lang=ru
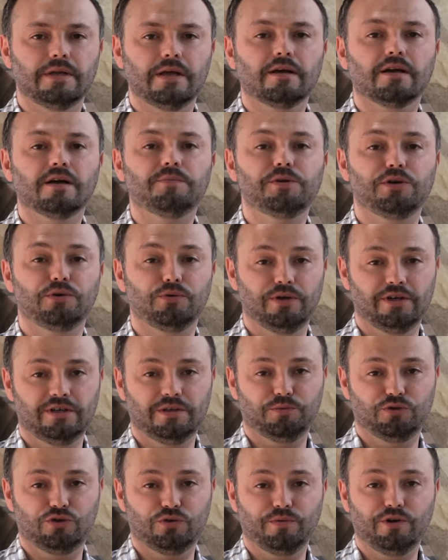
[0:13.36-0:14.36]
Ко мне регулярно
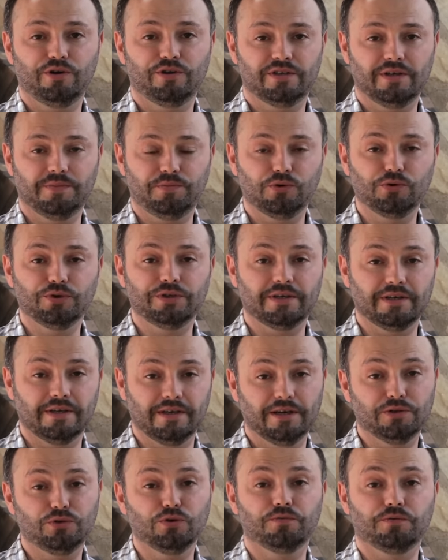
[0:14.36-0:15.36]
поступают запросы.
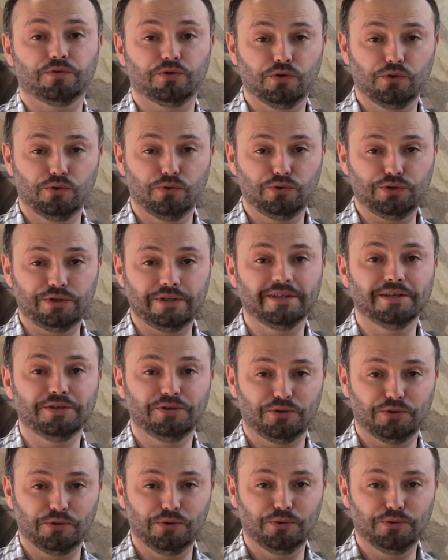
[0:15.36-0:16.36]
Готовь соусы,
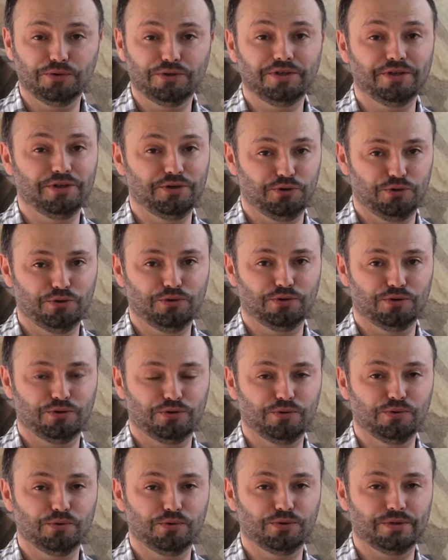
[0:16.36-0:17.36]
соусы, еще раз
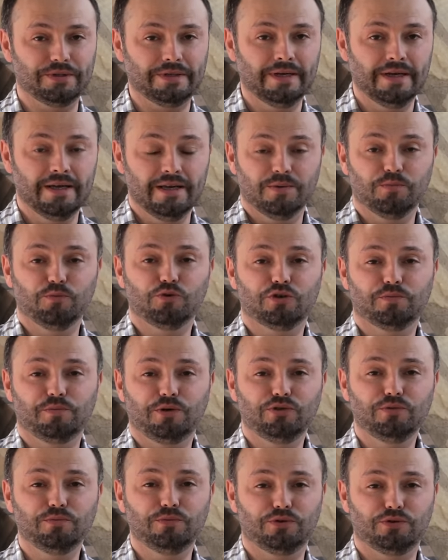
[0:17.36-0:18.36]
соусы. Может
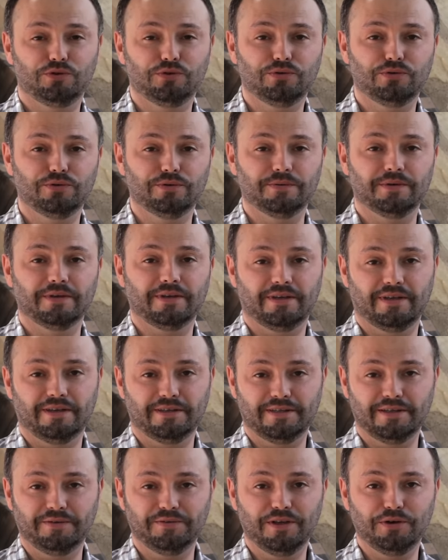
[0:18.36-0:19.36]
подумать, что
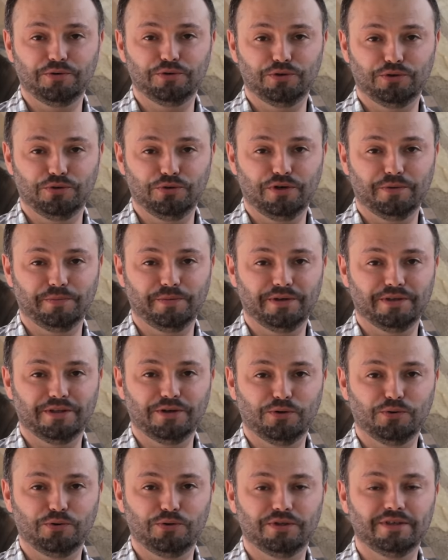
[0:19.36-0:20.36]
основная аудитория моя
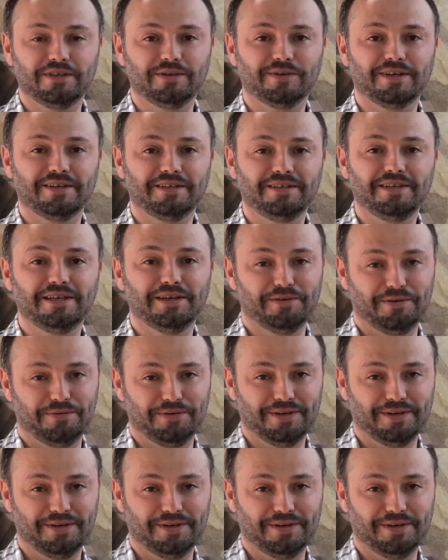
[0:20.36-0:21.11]
находится не в России, а во